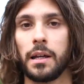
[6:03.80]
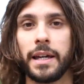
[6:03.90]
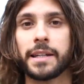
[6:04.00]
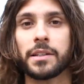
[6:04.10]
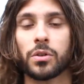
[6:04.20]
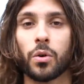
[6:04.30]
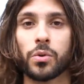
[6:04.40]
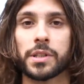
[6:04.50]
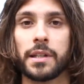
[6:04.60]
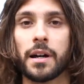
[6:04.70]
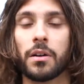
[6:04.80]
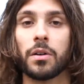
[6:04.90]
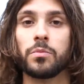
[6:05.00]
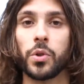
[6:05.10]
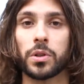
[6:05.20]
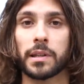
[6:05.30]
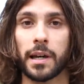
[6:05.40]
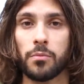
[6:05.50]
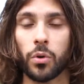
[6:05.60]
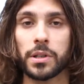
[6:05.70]
et qui se considèrent comme de
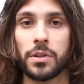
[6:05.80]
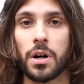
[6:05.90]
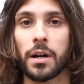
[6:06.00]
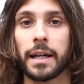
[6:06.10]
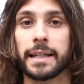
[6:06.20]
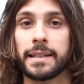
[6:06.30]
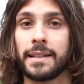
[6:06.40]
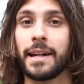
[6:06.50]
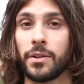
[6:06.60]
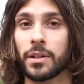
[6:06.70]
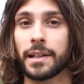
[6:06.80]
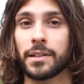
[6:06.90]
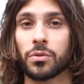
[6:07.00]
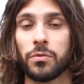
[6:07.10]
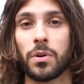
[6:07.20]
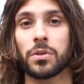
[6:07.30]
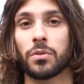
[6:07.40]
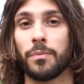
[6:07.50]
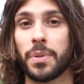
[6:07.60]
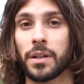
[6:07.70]
très bons leaders et qui d'ailleurs très souvent
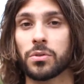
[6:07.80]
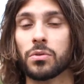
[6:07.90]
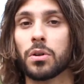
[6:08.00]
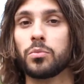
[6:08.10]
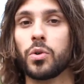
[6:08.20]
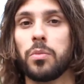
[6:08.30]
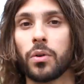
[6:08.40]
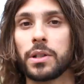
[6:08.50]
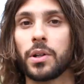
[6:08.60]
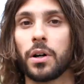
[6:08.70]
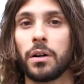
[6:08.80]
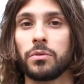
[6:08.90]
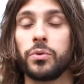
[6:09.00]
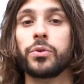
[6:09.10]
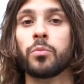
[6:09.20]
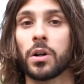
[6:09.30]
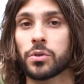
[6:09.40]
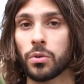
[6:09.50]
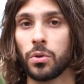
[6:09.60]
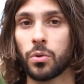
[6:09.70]
sont perçus comme de bons leaders, du moins
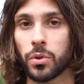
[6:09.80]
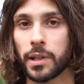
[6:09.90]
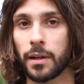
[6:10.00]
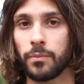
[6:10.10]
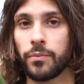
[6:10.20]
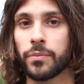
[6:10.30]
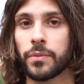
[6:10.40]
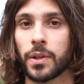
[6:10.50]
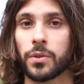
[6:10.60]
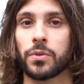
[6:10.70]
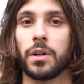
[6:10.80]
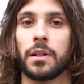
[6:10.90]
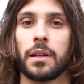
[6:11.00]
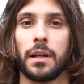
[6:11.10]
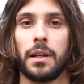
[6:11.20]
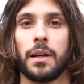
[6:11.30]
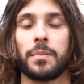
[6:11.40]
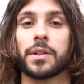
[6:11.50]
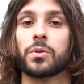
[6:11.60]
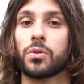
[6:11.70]
sur le court terme. Attention
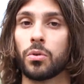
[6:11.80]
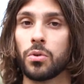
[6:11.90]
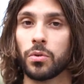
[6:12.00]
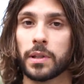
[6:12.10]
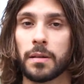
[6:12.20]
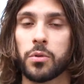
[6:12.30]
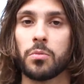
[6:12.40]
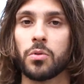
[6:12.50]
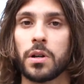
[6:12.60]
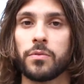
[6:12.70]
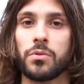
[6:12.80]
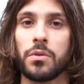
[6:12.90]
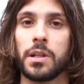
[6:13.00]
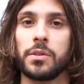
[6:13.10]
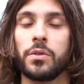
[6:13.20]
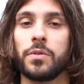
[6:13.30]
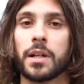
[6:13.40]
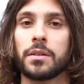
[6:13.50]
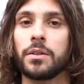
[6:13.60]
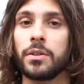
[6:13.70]
parce que sur le long terme, comme on l'a vu, ils
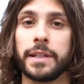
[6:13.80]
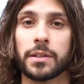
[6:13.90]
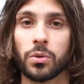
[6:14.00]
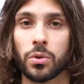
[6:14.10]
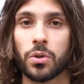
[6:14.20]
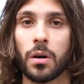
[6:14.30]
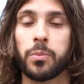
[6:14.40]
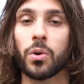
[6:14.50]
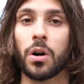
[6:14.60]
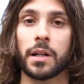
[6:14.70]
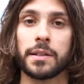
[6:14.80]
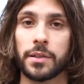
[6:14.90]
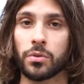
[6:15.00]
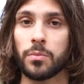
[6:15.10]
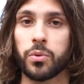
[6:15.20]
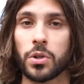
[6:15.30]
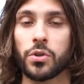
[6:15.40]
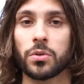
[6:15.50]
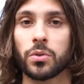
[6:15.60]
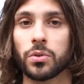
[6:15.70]
deviennent euh, destructeurs pour l'organisation et pour les
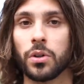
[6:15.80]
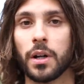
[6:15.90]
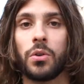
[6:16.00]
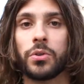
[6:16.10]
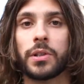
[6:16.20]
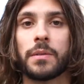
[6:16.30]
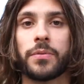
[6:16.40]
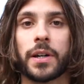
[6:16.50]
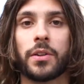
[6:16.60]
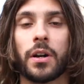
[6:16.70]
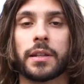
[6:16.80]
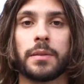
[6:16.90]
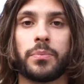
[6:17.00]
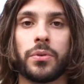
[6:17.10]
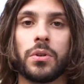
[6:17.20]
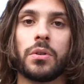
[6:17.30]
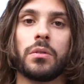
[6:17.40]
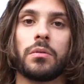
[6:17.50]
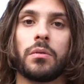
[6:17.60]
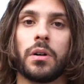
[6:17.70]
gens autour d'eux. Le deuxième facteur qui
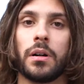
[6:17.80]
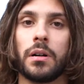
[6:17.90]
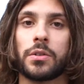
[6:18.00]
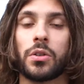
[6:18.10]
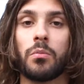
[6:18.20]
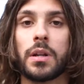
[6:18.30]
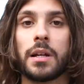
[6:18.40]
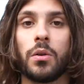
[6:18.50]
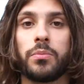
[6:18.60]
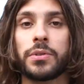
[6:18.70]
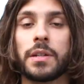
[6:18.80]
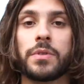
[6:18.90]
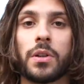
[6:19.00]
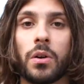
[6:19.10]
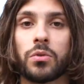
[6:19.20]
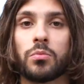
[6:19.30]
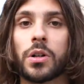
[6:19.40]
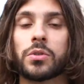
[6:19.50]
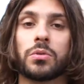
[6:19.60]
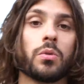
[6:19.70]
peut euh, sembler le plus évident, du
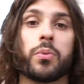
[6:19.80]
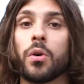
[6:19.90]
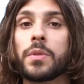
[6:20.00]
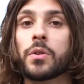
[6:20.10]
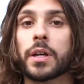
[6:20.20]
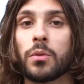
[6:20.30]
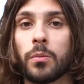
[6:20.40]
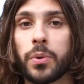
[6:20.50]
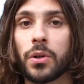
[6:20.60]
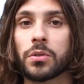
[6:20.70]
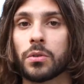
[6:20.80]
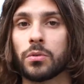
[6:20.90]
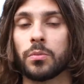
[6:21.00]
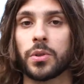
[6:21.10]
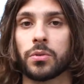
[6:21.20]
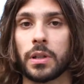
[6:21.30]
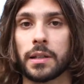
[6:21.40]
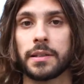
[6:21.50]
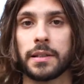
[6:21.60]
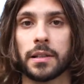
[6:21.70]
moins le premier auquel on pense quand on pense au
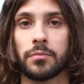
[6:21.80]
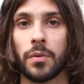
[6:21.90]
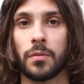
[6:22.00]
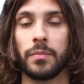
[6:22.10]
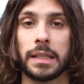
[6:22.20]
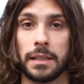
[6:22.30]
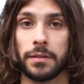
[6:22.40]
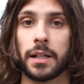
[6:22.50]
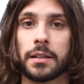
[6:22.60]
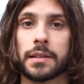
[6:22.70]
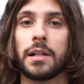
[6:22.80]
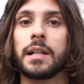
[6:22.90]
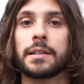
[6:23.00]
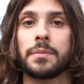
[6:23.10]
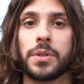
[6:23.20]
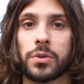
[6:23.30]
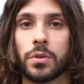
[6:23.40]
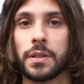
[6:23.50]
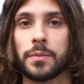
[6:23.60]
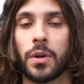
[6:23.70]
narcissisme, mais il est vrai, c'est
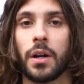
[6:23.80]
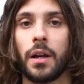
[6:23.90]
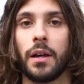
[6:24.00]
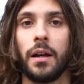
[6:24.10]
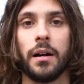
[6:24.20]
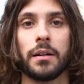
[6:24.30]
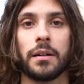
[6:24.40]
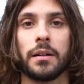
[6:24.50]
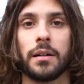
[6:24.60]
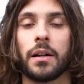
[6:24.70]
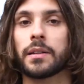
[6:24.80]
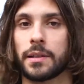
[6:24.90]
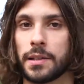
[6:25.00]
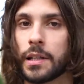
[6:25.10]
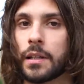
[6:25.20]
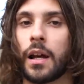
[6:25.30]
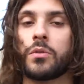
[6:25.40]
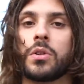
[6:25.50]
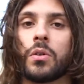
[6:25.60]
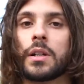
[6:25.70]
l'exhibitionnisme. Euh, ça, c'est
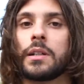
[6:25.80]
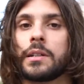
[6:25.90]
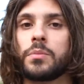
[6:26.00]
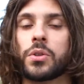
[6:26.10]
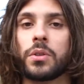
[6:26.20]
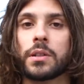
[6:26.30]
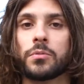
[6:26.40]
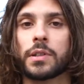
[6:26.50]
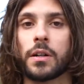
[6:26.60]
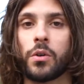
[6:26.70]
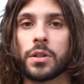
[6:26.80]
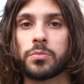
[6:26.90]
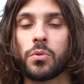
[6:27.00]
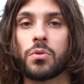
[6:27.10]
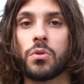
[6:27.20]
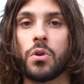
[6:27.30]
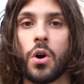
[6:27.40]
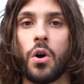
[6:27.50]
traduit de l'anglais. L'exhibitionnisme, ça correspond